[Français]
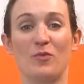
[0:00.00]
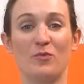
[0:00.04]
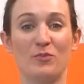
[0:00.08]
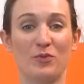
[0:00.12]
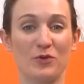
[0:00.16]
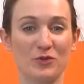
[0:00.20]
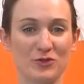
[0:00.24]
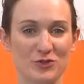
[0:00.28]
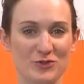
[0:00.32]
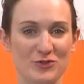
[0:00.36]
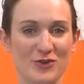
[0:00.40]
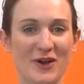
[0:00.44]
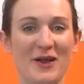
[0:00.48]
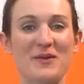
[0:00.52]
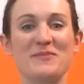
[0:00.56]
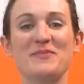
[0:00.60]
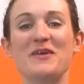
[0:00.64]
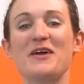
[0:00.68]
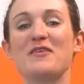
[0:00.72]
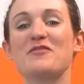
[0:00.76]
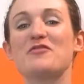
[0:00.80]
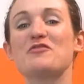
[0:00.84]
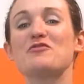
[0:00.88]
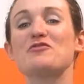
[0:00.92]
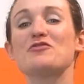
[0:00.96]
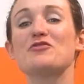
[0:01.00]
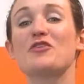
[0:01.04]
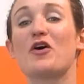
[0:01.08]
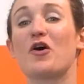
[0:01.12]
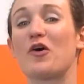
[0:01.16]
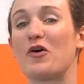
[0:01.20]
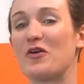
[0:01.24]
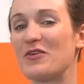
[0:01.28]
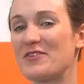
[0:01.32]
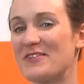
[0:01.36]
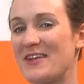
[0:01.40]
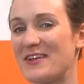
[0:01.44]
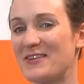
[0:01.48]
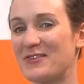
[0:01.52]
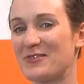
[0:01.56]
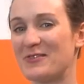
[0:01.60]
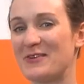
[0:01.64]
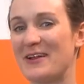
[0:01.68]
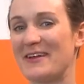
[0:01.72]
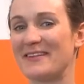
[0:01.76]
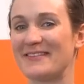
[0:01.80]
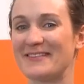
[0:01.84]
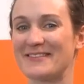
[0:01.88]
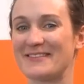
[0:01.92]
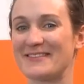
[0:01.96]
Bonjour et bienvenue dans Recette
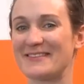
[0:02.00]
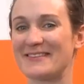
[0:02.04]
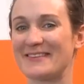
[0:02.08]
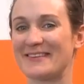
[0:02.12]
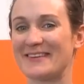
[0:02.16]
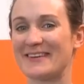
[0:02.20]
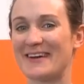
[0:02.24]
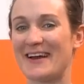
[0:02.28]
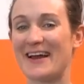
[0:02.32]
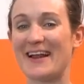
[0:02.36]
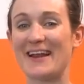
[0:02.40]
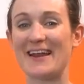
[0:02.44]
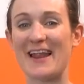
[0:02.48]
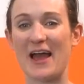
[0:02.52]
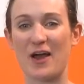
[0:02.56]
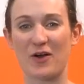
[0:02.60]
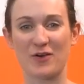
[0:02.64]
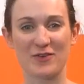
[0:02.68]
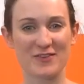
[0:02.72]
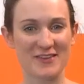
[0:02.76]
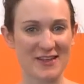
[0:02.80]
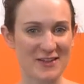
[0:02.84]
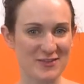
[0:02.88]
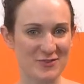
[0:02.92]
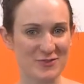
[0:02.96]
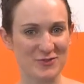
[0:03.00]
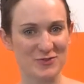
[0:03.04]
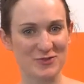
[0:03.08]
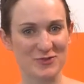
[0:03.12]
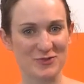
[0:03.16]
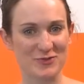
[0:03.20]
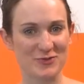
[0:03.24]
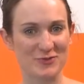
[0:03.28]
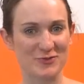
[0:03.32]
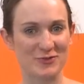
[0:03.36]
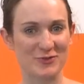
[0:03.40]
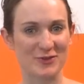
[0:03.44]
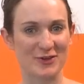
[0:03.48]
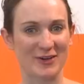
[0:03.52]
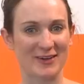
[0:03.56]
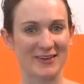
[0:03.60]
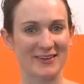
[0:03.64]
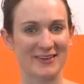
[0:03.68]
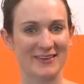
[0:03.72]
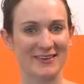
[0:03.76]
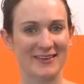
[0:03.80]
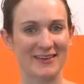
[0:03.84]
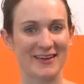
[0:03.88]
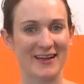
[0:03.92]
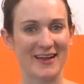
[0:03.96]
Roulette. La recette du jour
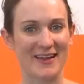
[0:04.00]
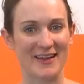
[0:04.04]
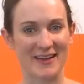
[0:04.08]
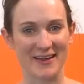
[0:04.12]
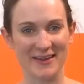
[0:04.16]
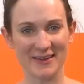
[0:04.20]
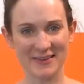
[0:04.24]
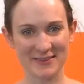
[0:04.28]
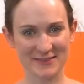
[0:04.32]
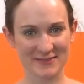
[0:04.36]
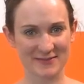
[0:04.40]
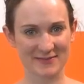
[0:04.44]
est